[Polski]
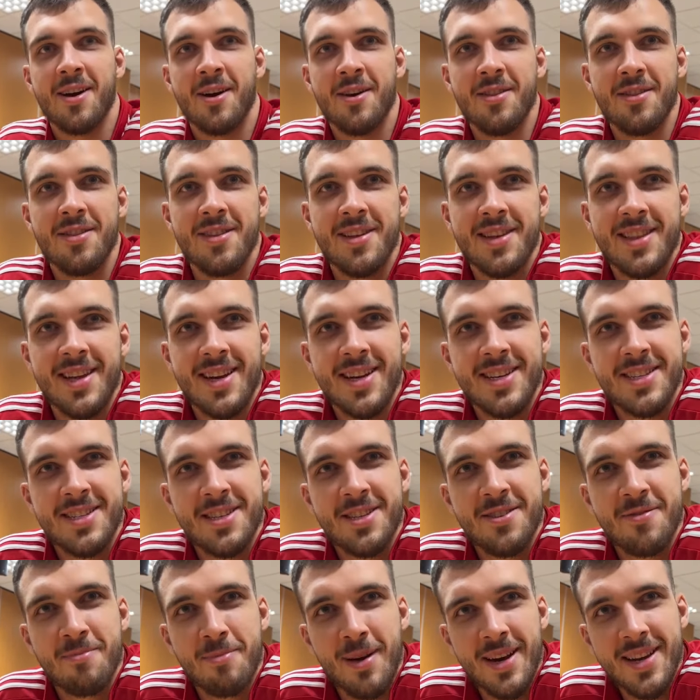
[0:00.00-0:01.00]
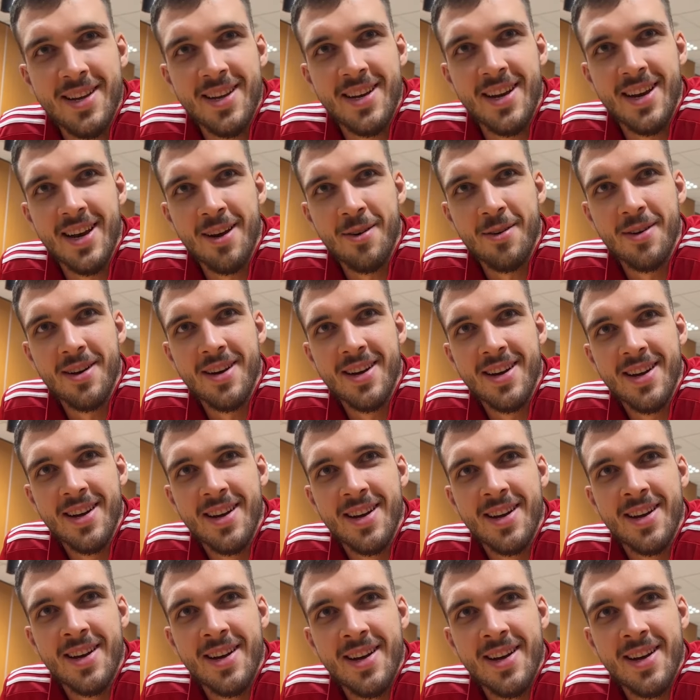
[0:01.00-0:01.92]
On teraz gdzieś w Belgii grał? Tak